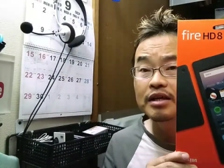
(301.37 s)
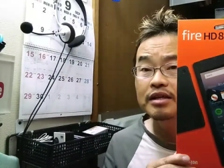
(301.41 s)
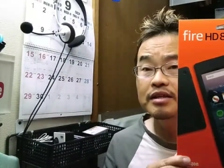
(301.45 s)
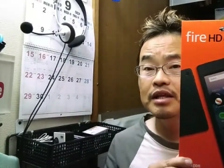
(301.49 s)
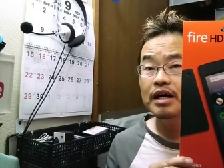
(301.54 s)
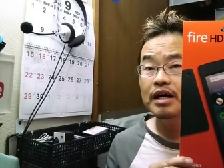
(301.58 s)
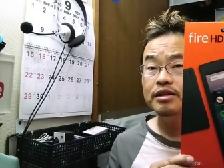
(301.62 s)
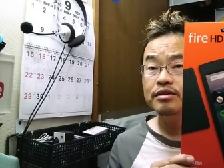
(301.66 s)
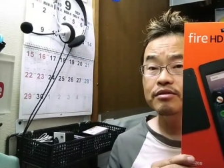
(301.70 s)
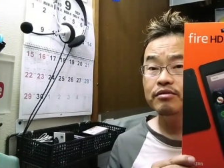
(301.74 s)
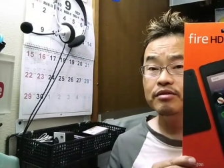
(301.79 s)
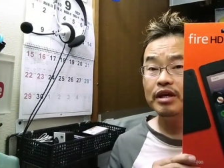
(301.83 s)

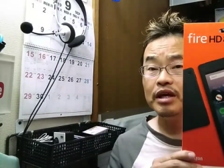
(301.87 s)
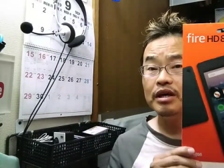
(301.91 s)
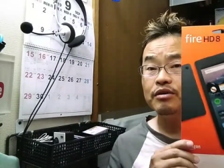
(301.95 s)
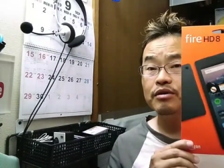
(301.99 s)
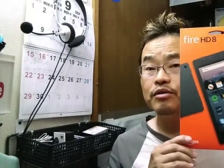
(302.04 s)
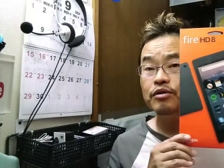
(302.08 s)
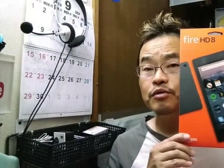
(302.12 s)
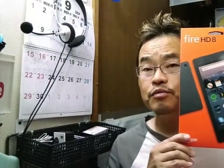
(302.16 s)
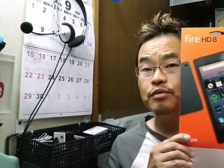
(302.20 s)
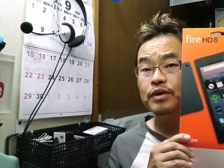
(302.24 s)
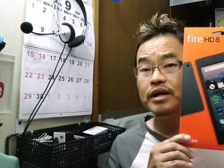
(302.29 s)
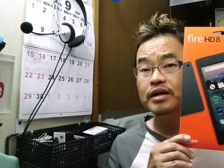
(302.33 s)
なんとね、
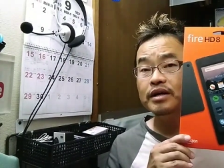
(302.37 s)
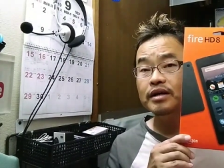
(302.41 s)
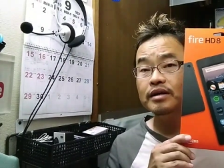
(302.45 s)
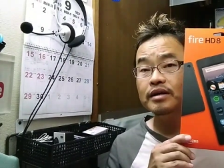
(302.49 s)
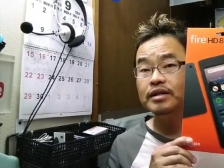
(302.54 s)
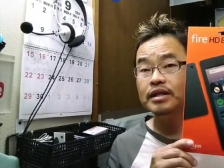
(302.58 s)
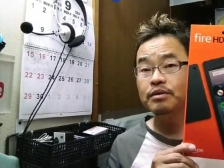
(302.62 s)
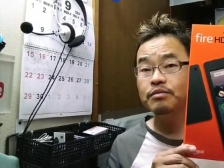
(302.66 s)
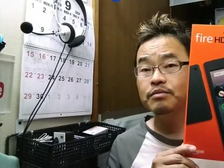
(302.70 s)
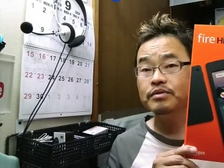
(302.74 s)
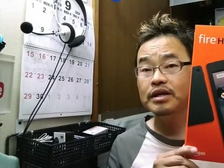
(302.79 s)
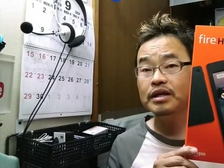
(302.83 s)
この Fire
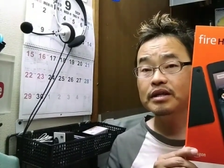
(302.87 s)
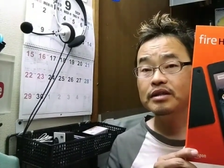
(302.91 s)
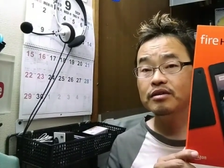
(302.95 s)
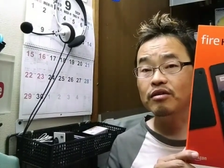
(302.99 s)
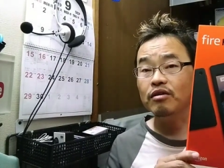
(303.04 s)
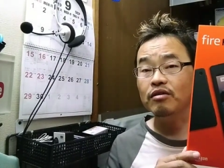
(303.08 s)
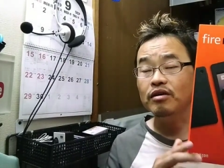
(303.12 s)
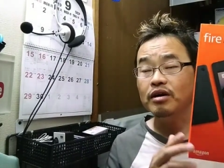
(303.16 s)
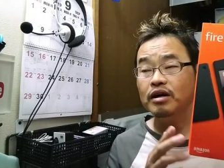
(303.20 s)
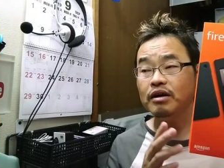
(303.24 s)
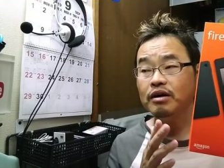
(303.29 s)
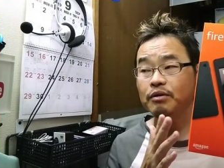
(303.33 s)
タブレット、